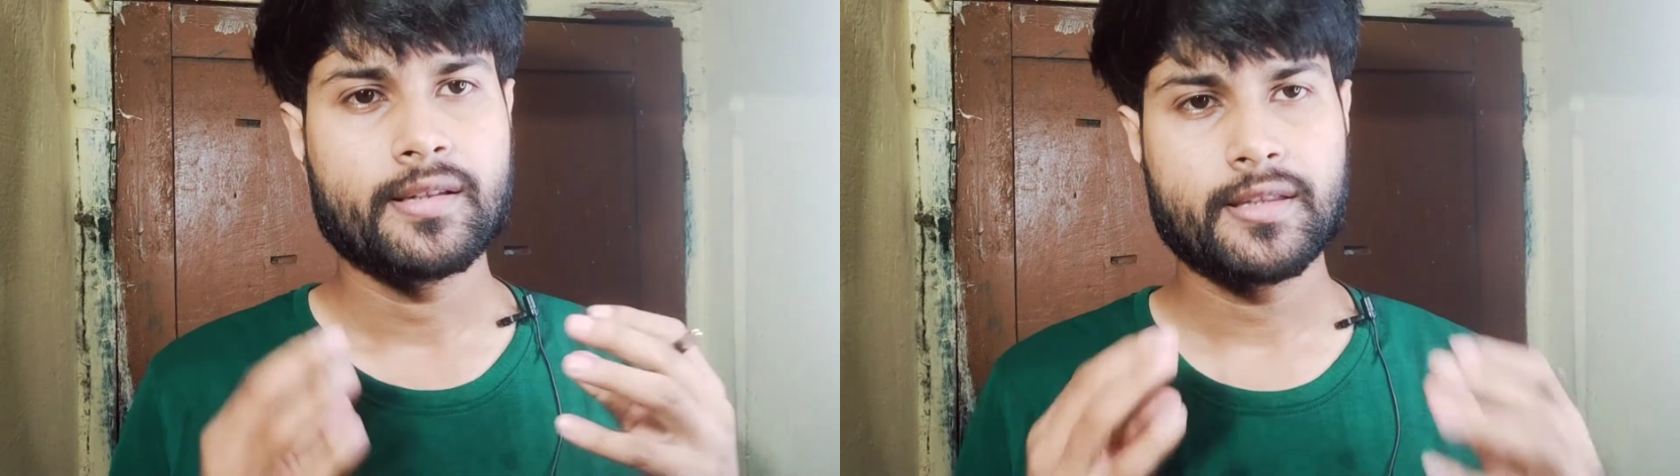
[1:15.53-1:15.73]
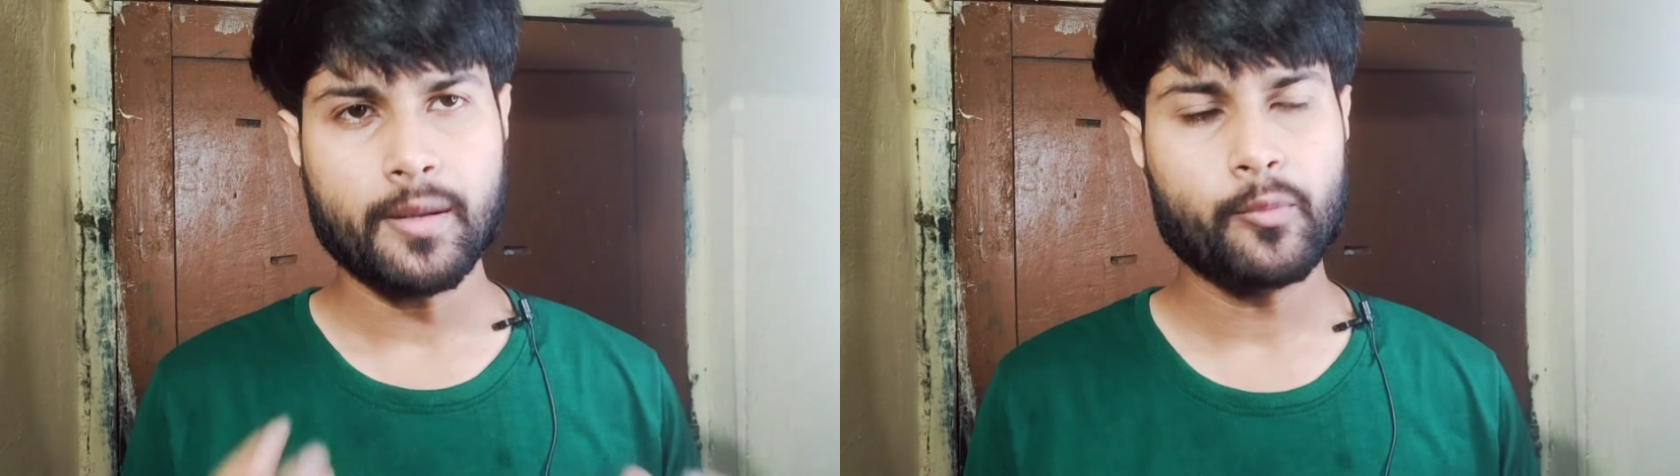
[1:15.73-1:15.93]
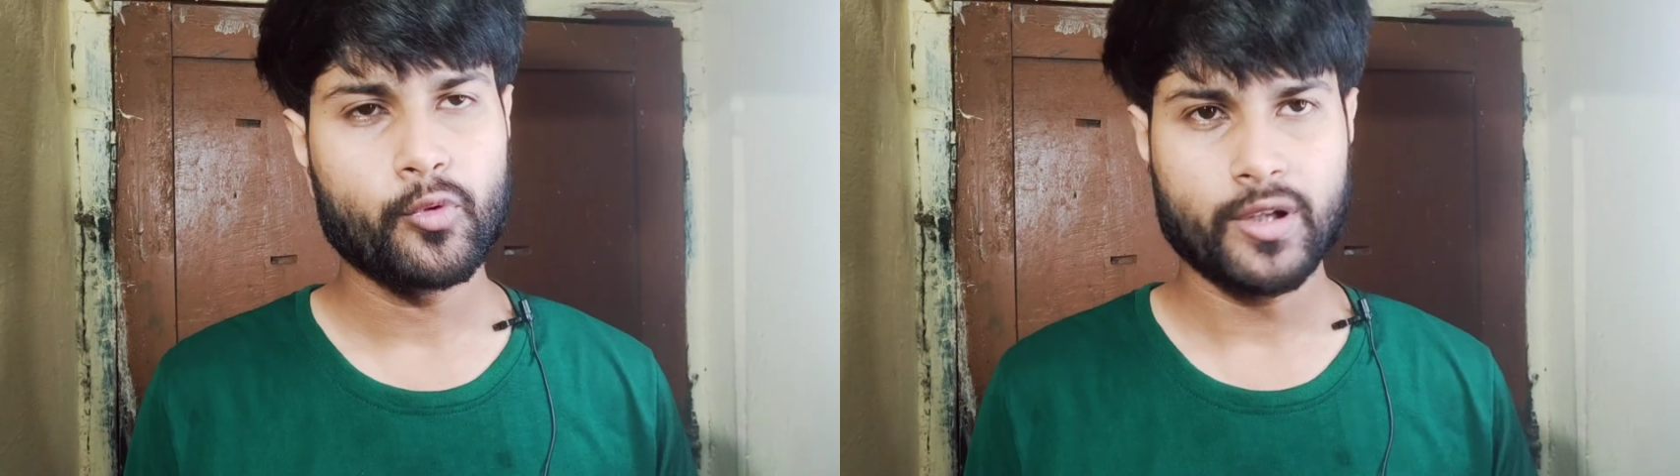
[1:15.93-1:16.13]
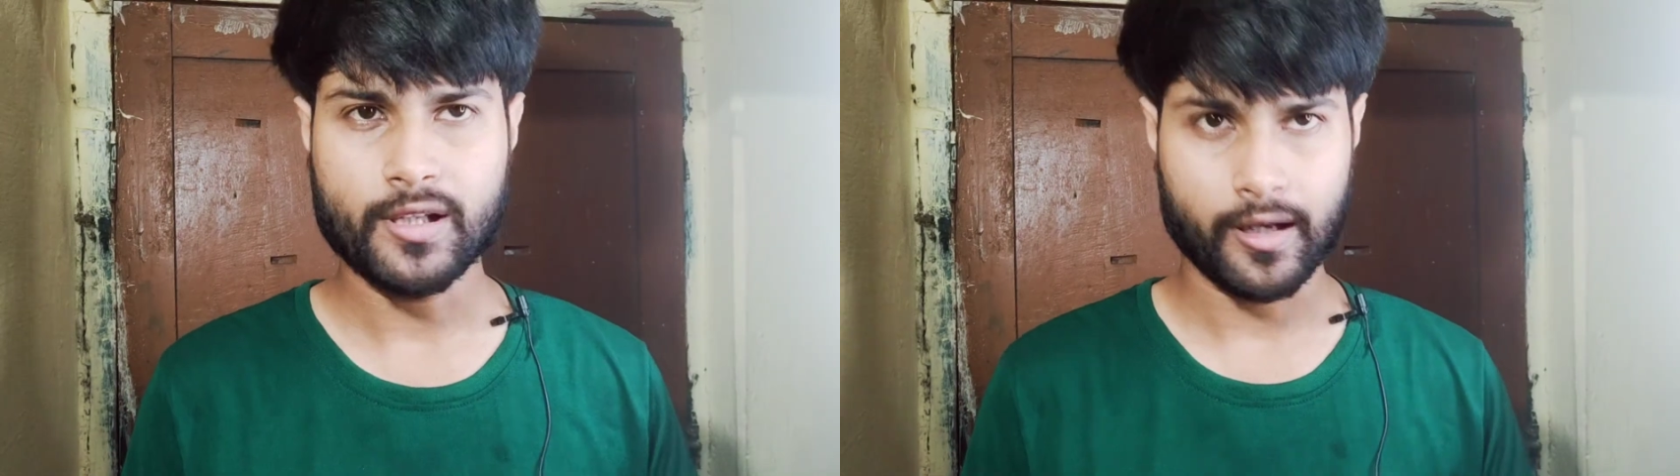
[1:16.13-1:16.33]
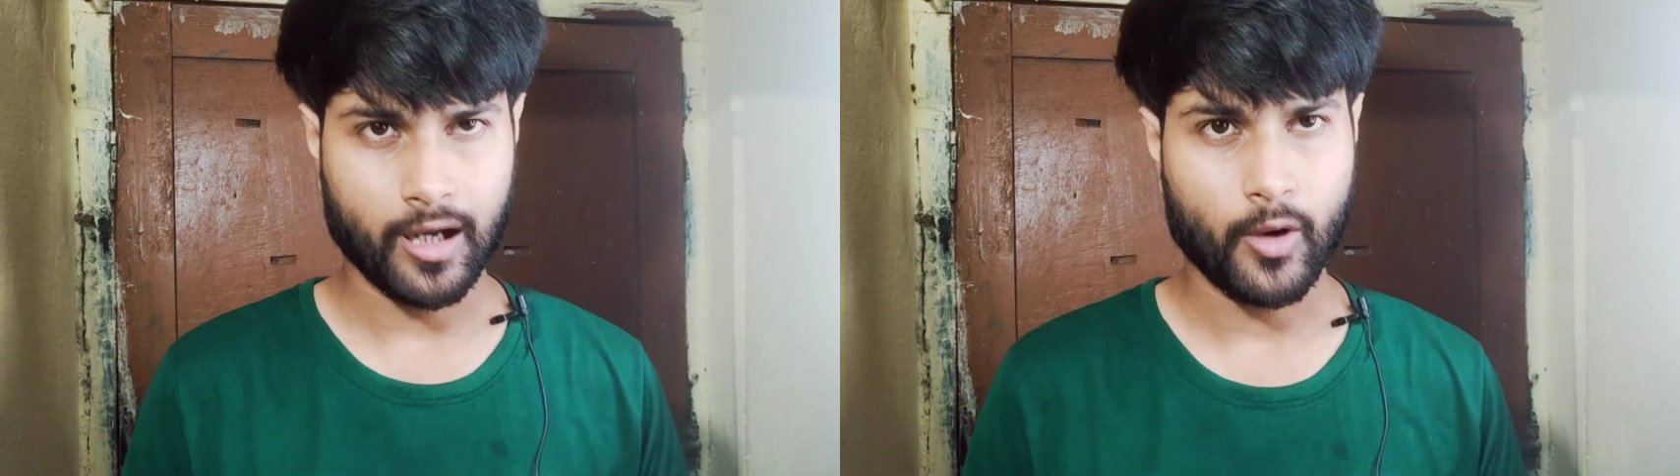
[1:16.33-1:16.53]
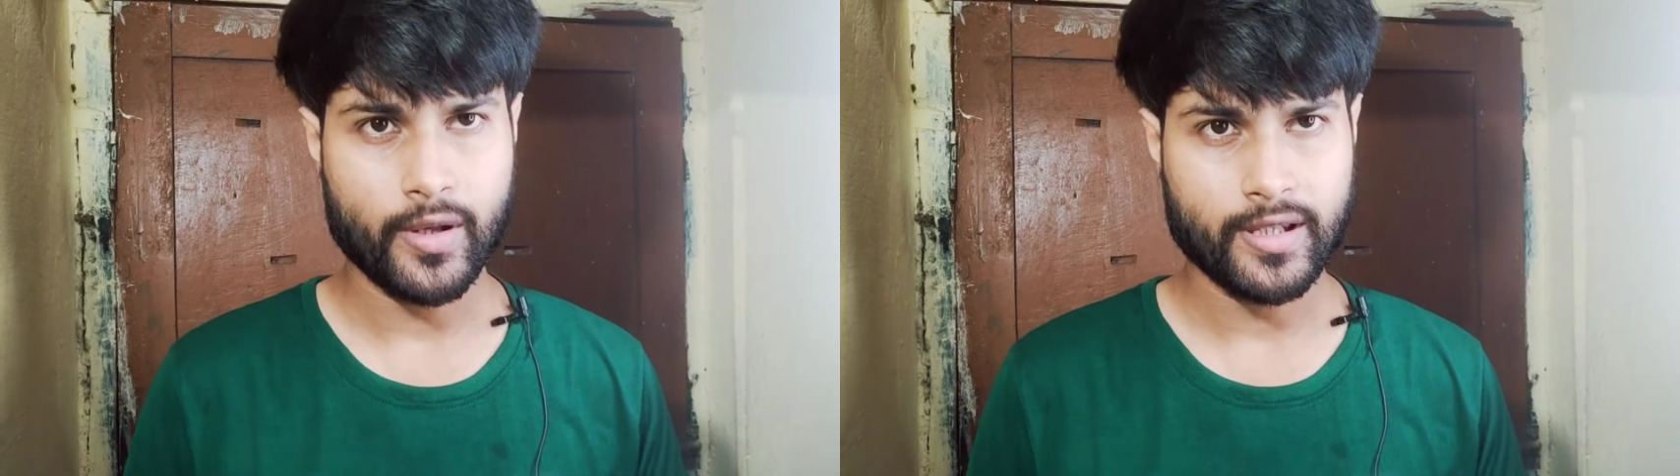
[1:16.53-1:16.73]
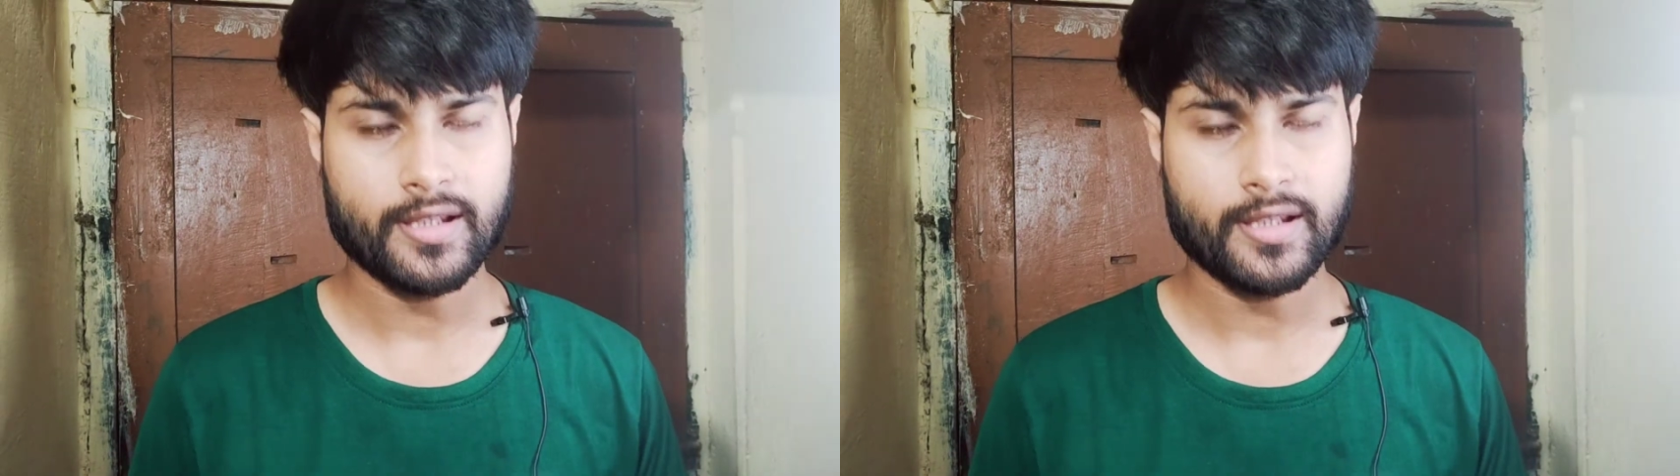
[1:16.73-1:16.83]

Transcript: সেম ফুটেজ রাখা হয়েছে